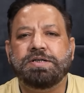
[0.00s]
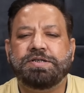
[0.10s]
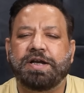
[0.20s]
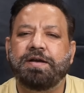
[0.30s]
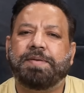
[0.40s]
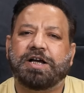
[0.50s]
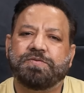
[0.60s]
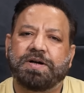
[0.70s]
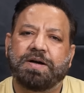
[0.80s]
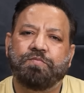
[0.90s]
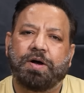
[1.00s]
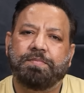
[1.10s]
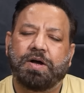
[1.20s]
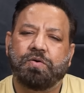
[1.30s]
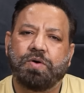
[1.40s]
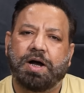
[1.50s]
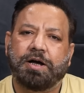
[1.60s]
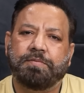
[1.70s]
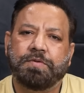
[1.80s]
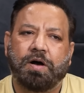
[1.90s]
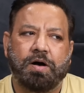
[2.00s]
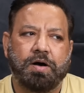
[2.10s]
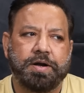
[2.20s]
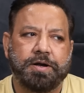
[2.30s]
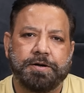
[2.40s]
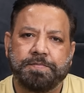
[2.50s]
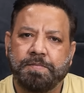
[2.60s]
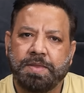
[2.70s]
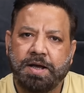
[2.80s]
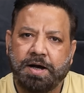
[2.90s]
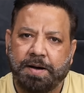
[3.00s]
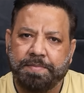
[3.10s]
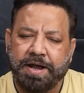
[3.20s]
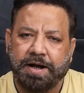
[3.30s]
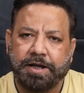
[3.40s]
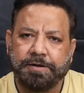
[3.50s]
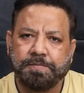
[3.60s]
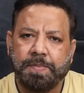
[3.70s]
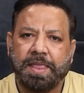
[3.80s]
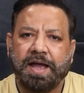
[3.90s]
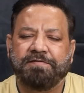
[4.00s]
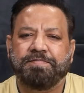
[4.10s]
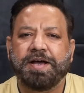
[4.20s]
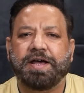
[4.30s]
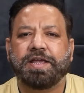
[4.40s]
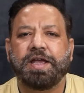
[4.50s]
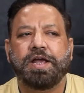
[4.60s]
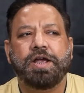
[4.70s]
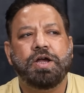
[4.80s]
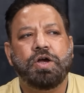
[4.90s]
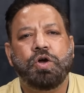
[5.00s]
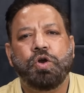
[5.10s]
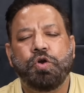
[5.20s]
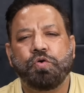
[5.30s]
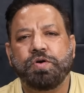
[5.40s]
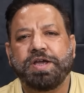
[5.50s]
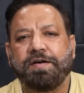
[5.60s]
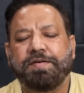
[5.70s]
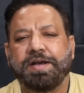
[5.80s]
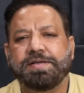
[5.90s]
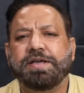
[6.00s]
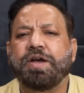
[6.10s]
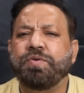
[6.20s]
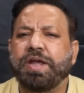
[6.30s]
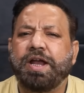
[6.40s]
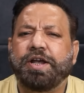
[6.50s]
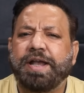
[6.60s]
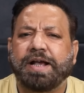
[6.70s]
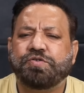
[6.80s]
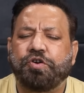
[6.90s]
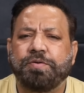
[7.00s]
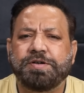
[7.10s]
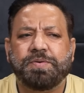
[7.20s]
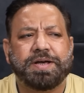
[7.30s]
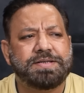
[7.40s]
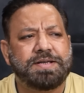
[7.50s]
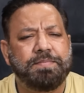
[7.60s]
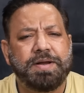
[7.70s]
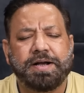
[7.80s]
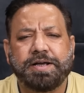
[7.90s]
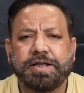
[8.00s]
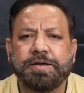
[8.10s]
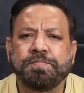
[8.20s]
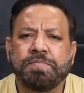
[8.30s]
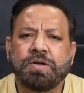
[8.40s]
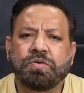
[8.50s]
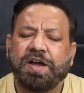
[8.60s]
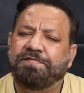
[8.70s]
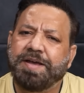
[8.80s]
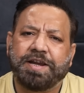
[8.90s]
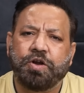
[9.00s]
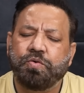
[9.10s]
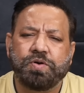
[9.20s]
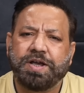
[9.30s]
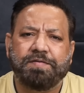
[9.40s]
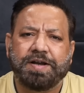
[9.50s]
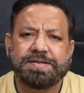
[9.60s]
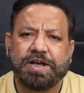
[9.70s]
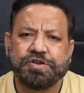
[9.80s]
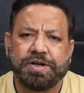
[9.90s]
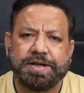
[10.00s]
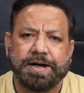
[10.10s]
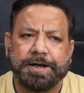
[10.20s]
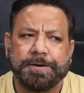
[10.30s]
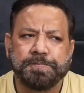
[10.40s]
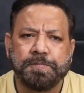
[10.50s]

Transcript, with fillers: जनरल बाजवा का मामला हुआ और खबरें आ गई एफ के लोगों के हवाले से या उनके टैक्स डॉक्यूमेंट्स वगैरह सामने आ गए थे तो एफ के लोगों के हवाले से एक्शन लिया गया